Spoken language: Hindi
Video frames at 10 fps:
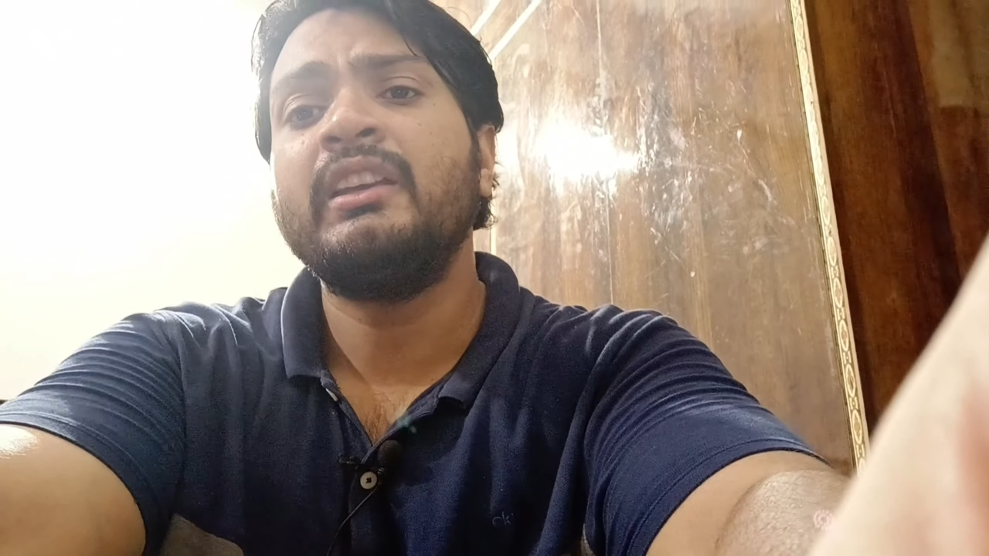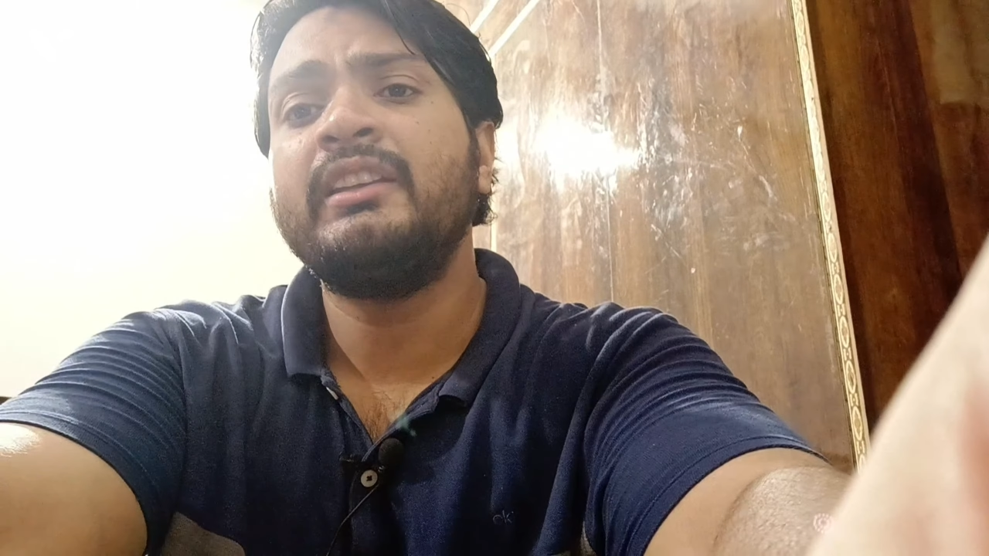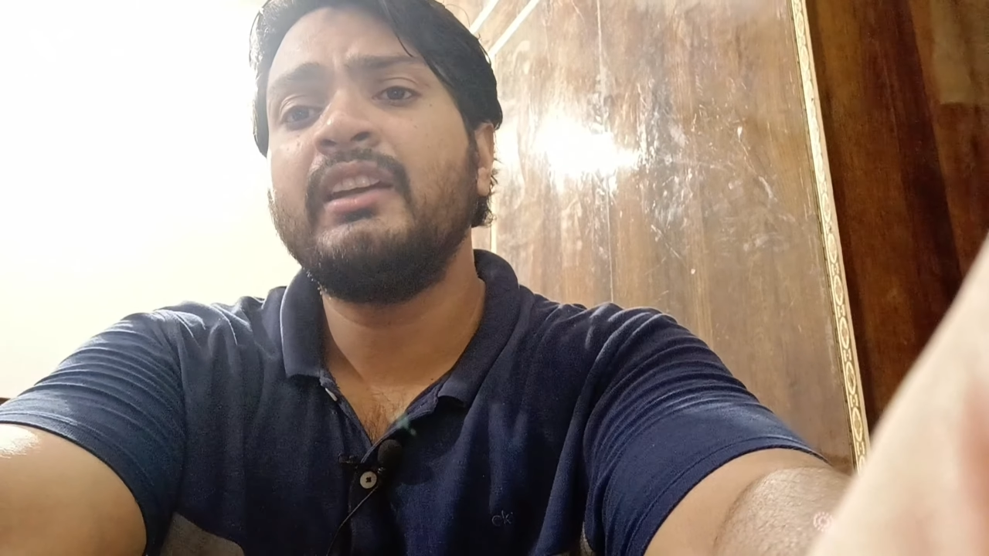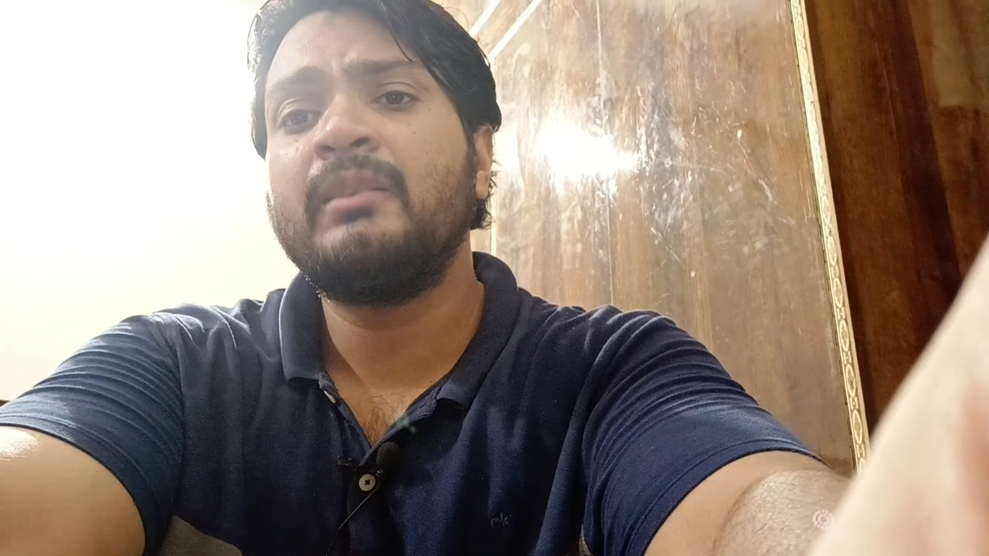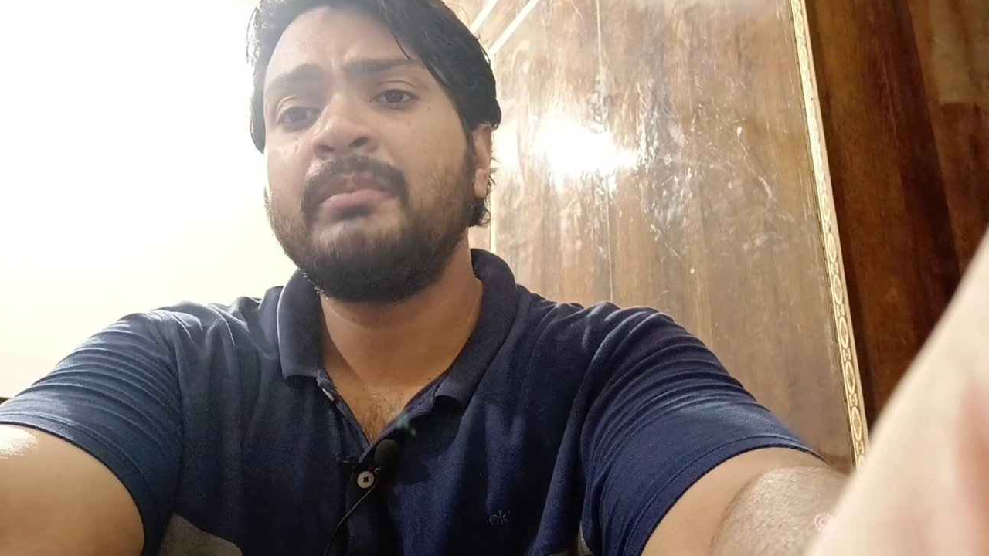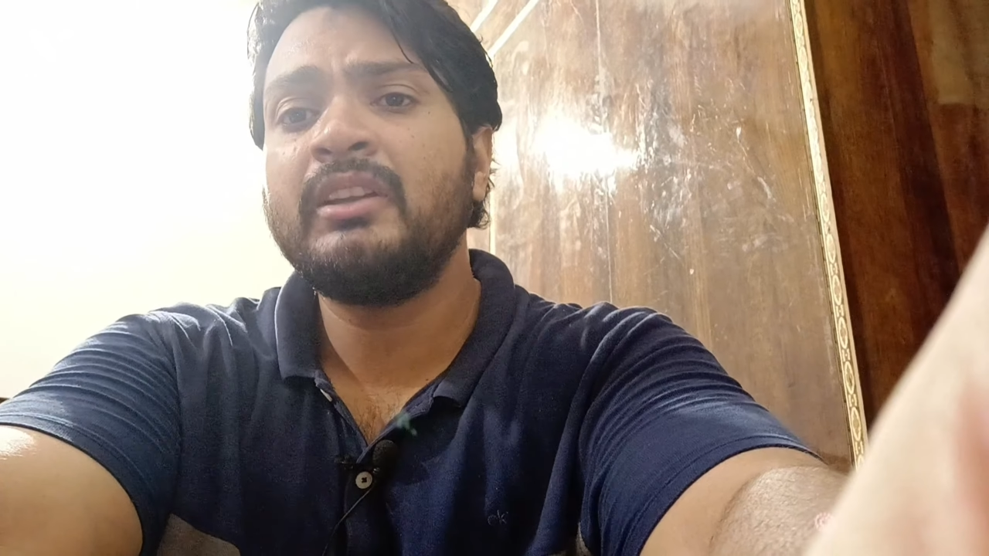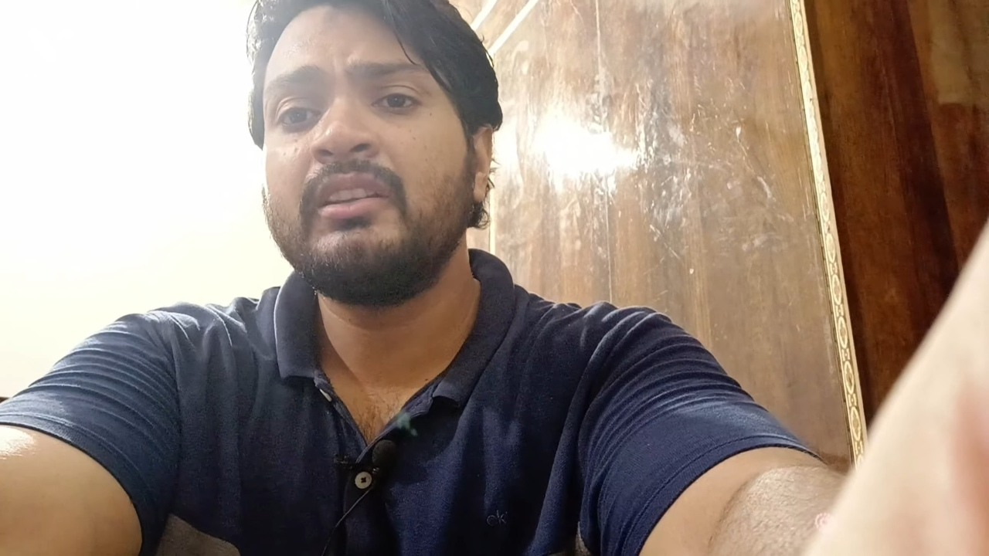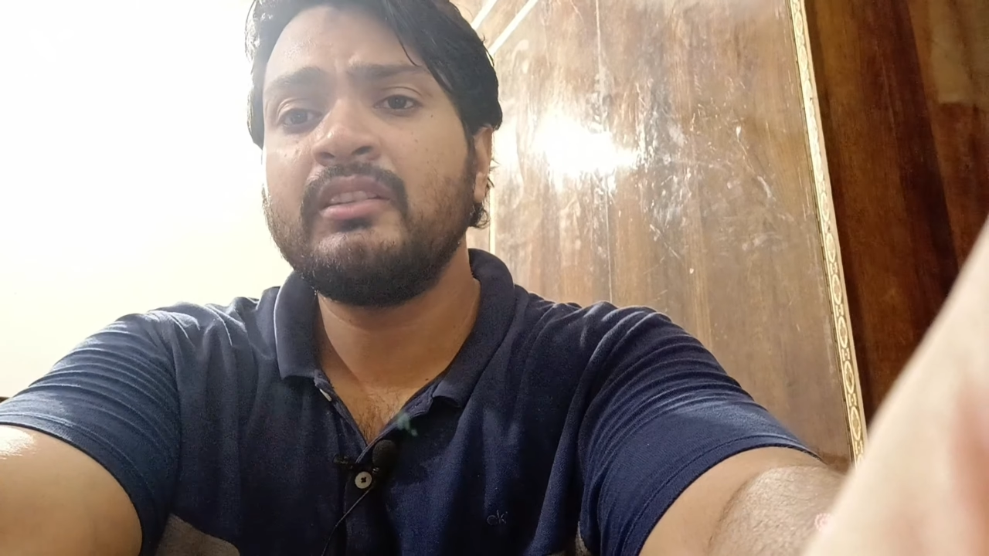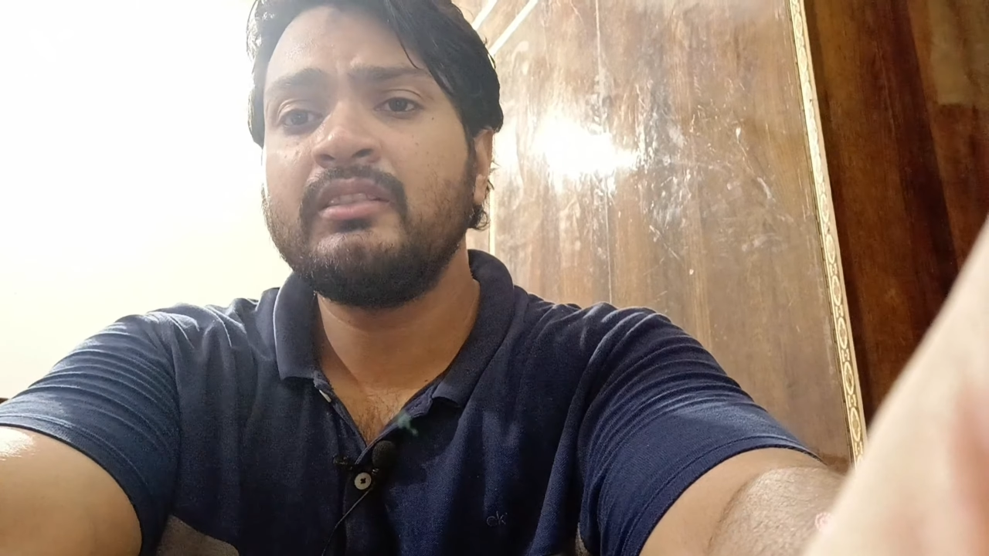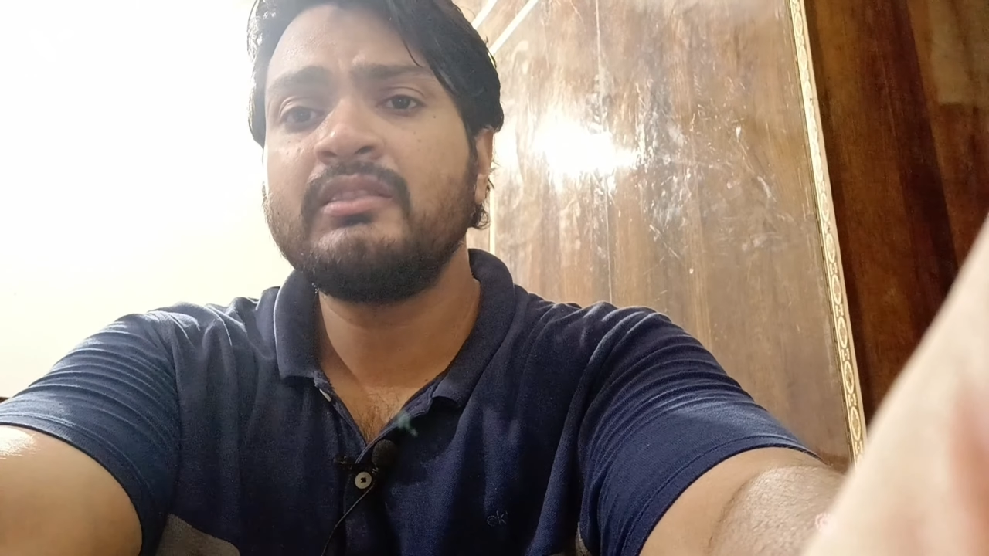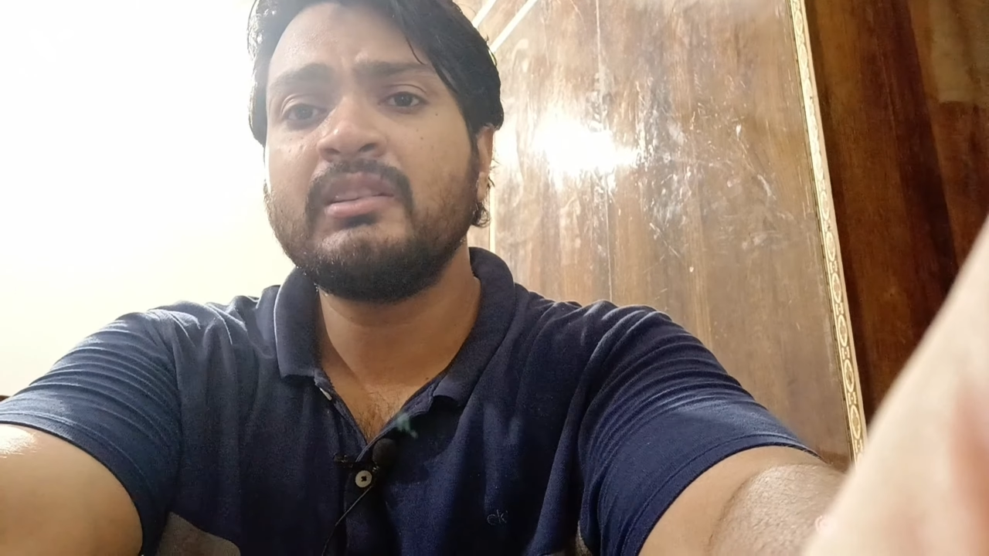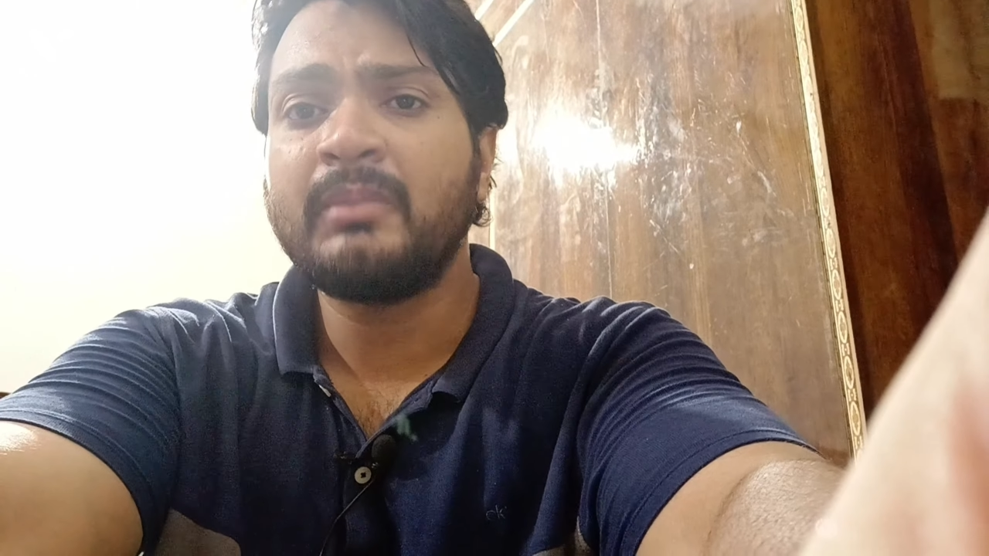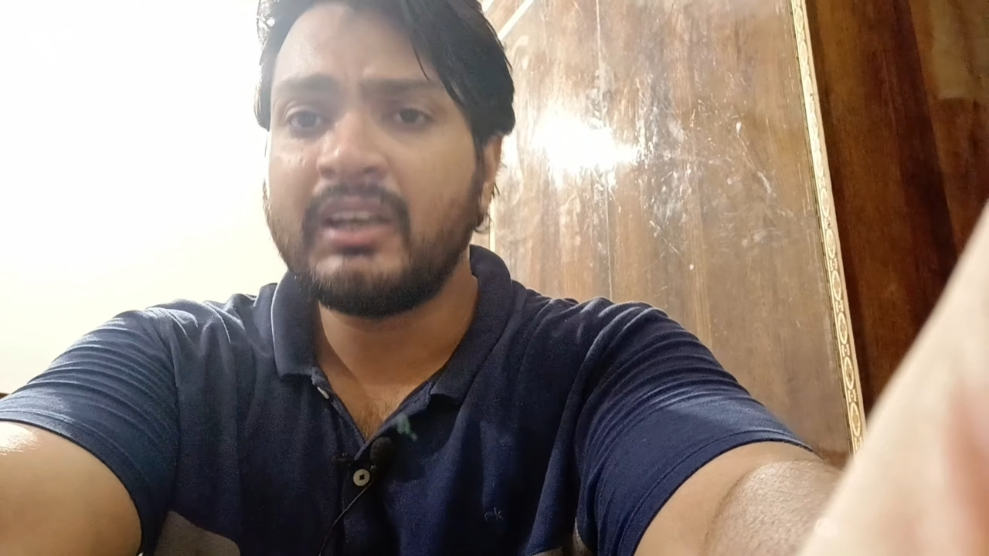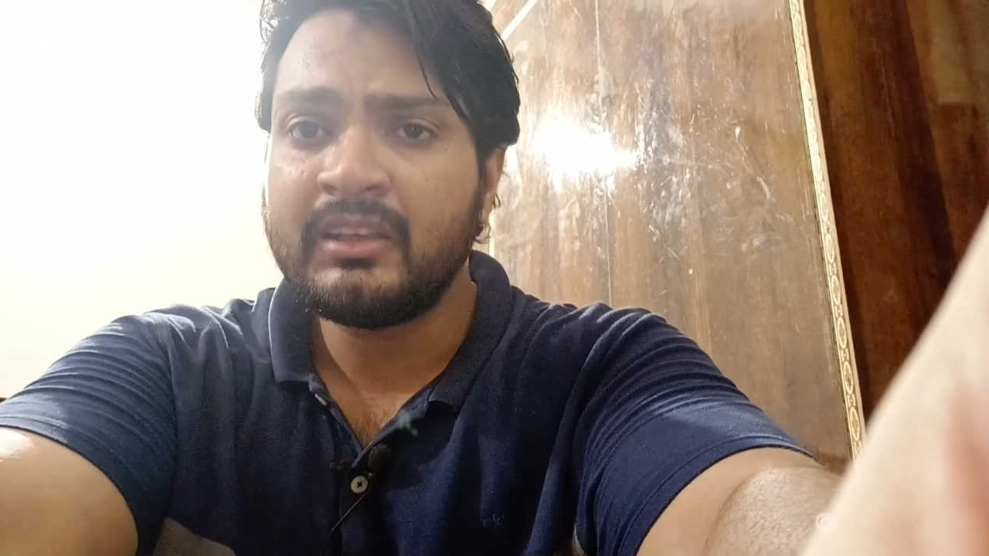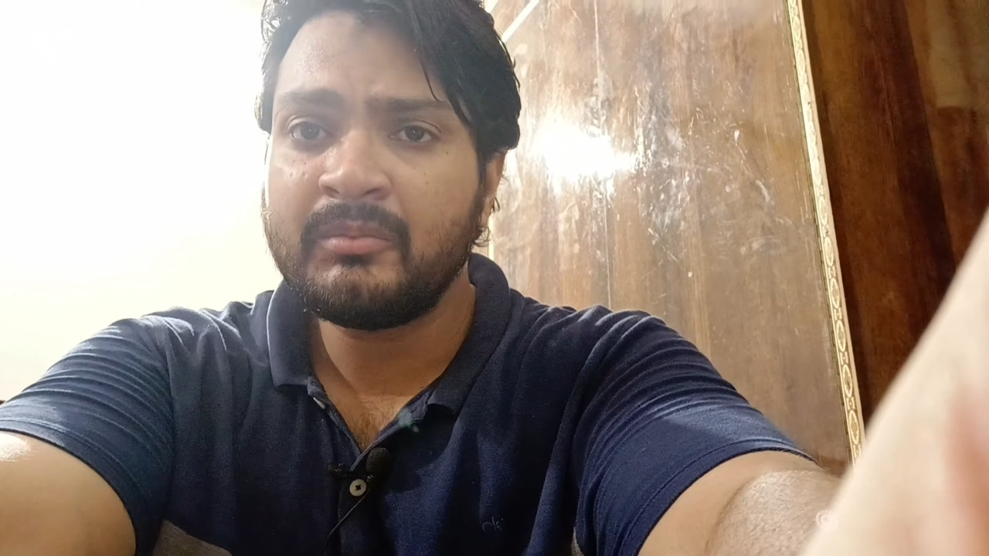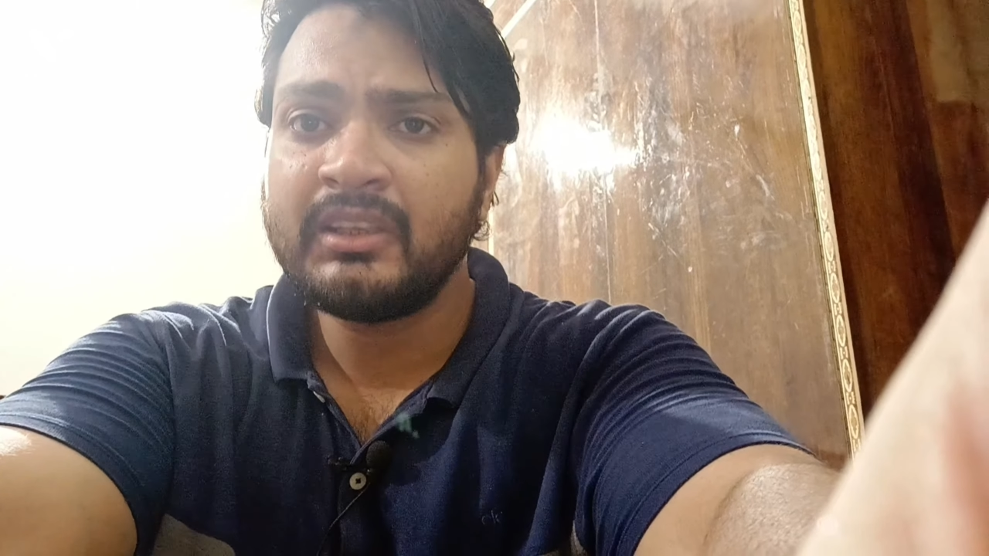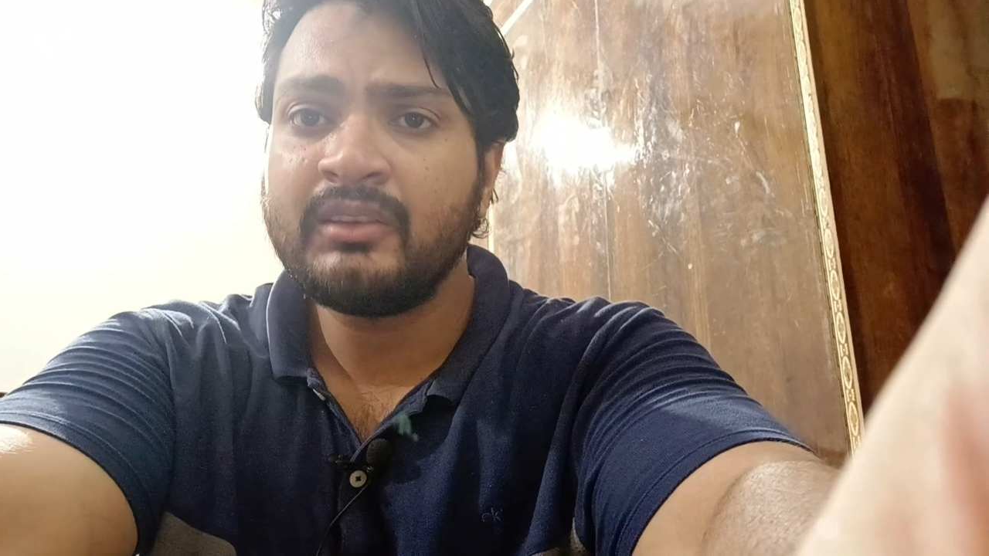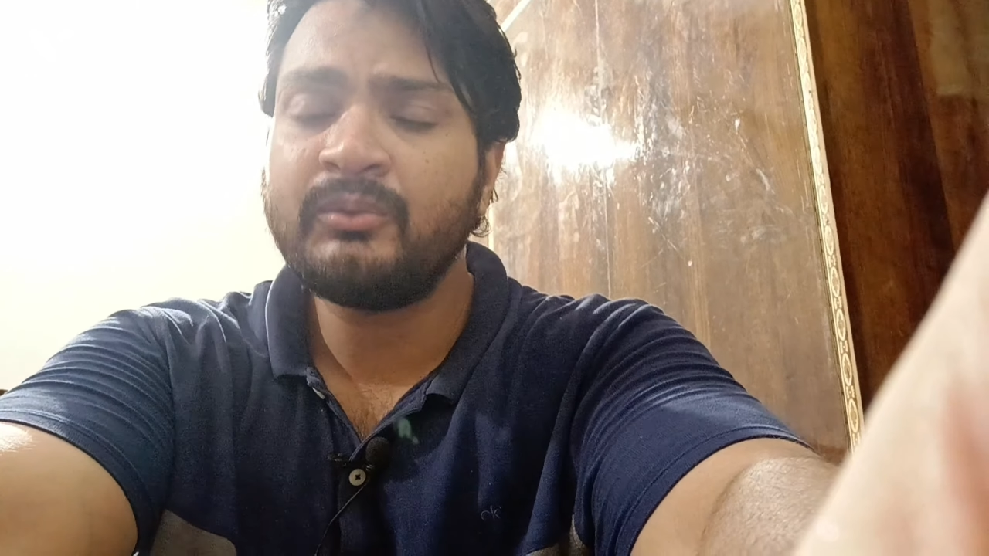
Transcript: या फिर ज़बान में